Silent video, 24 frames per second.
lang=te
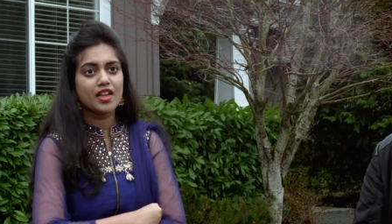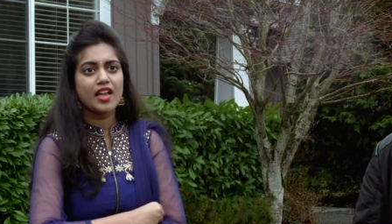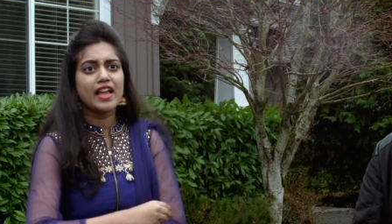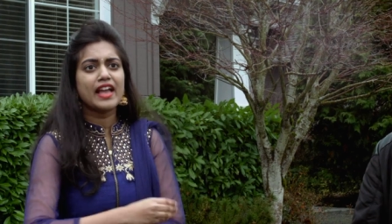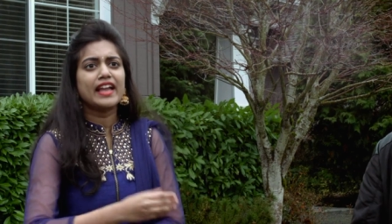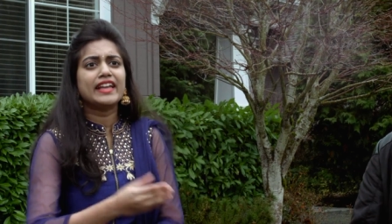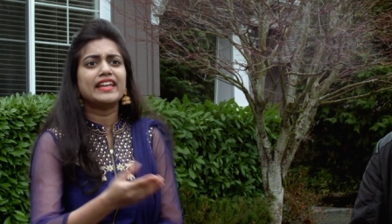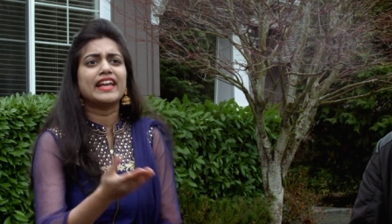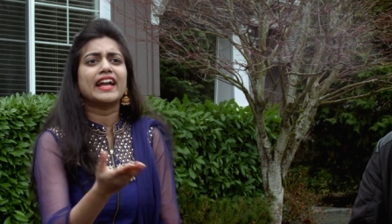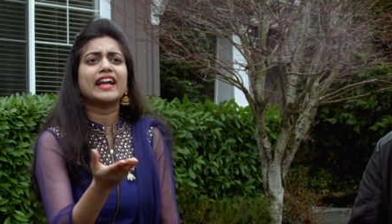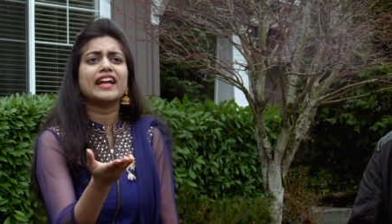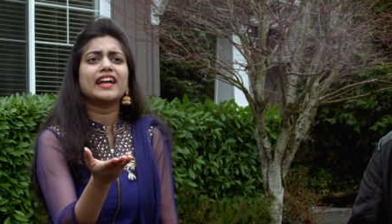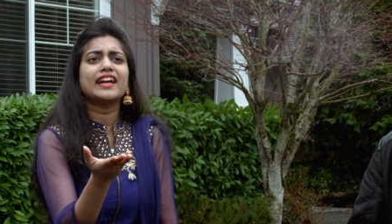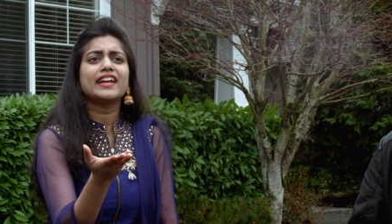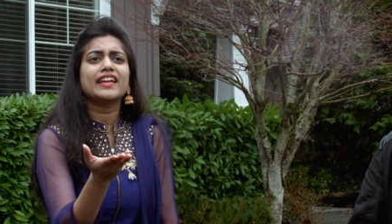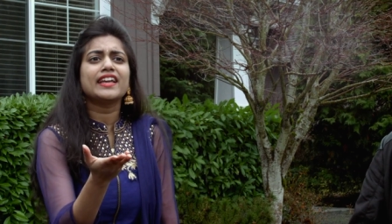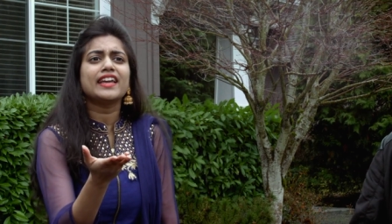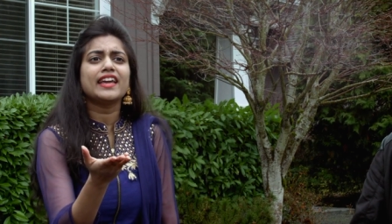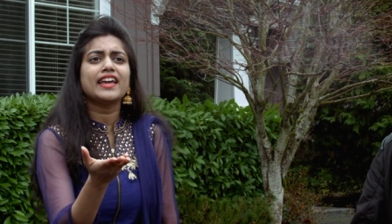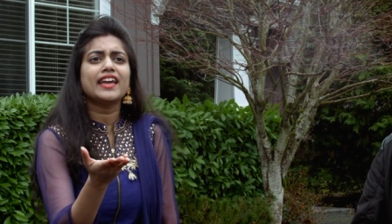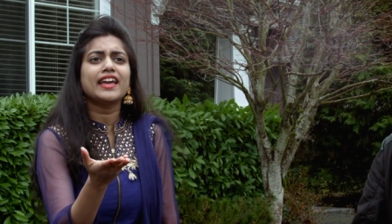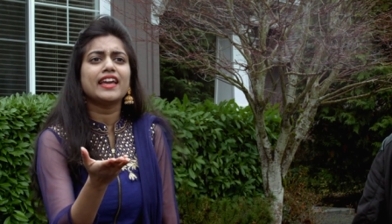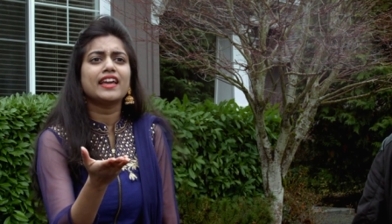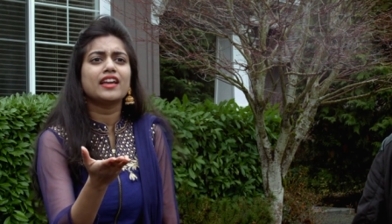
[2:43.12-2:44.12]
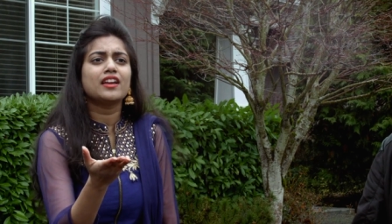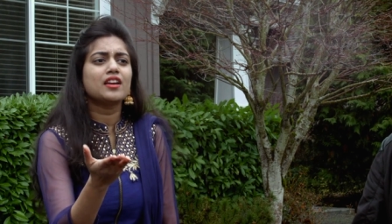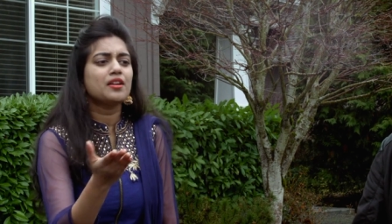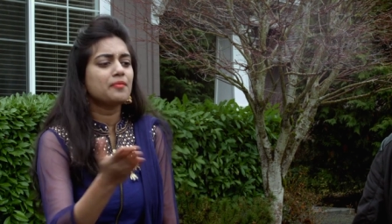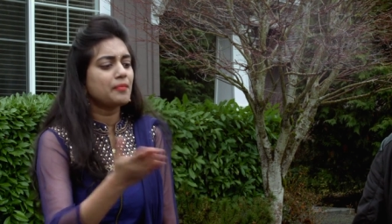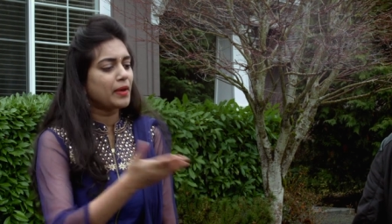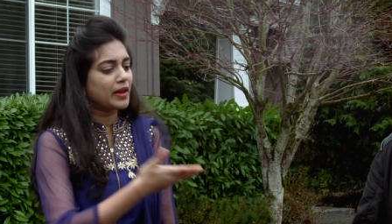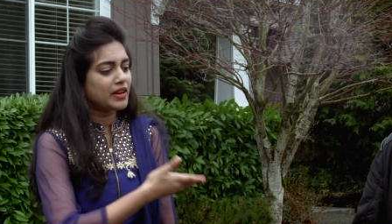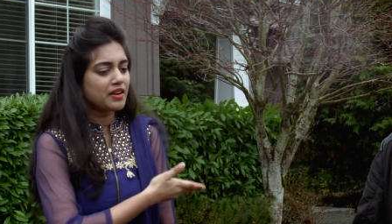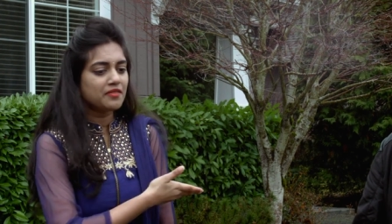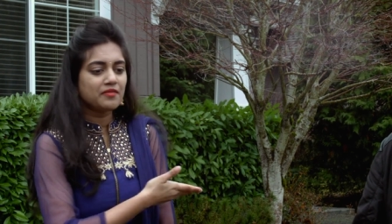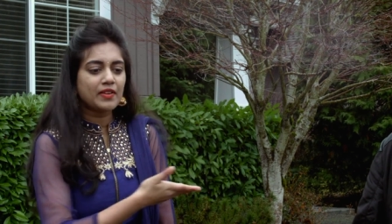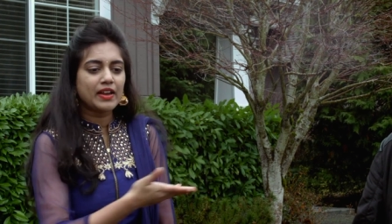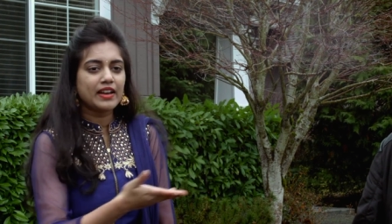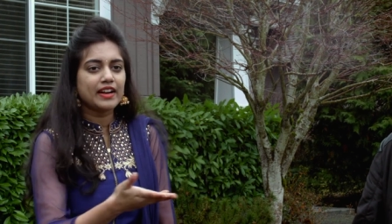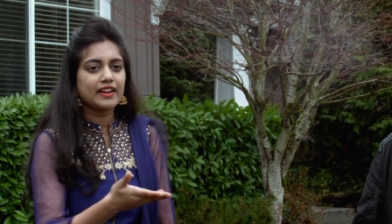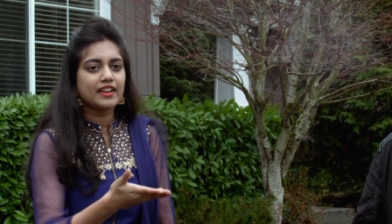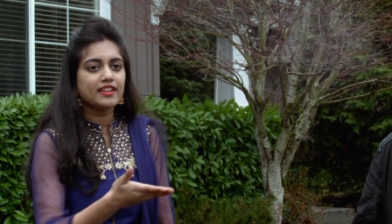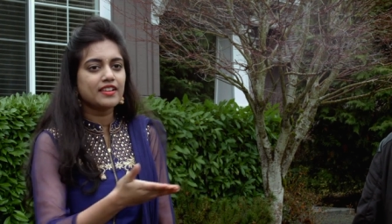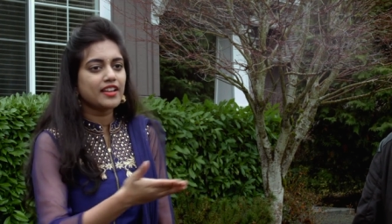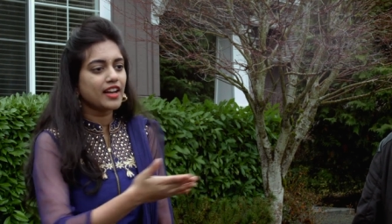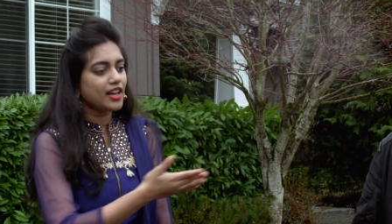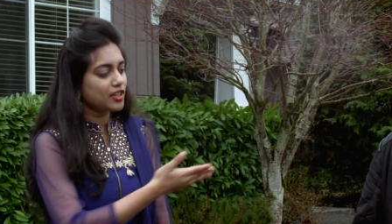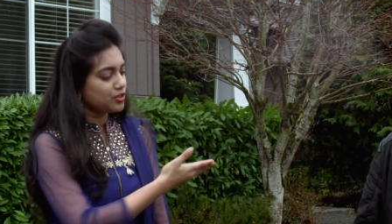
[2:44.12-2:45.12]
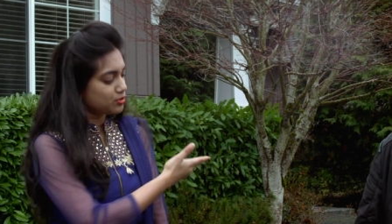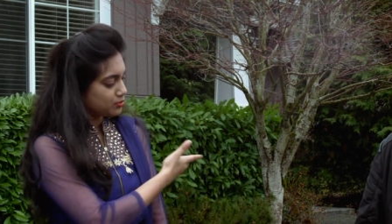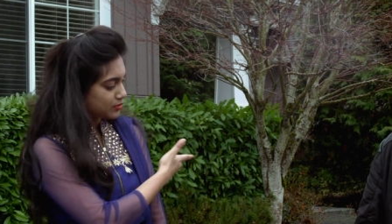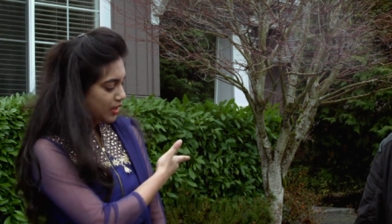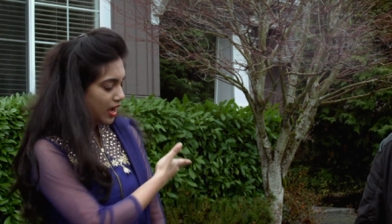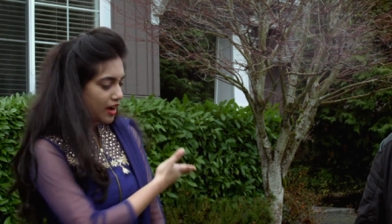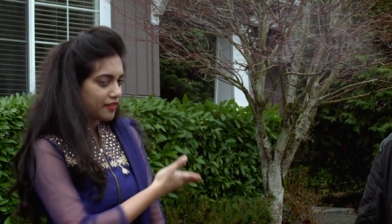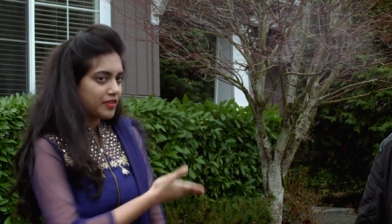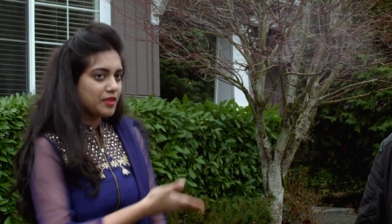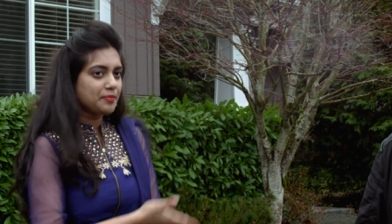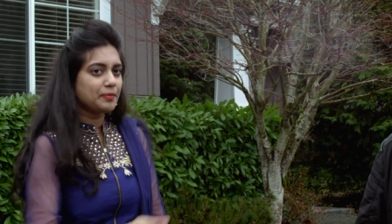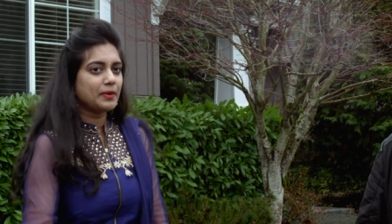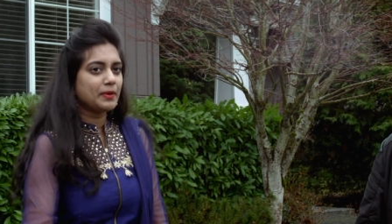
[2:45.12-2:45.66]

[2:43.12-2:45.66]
ఎక్కడికి మనం వెళ్ళటం కాదు ఆమె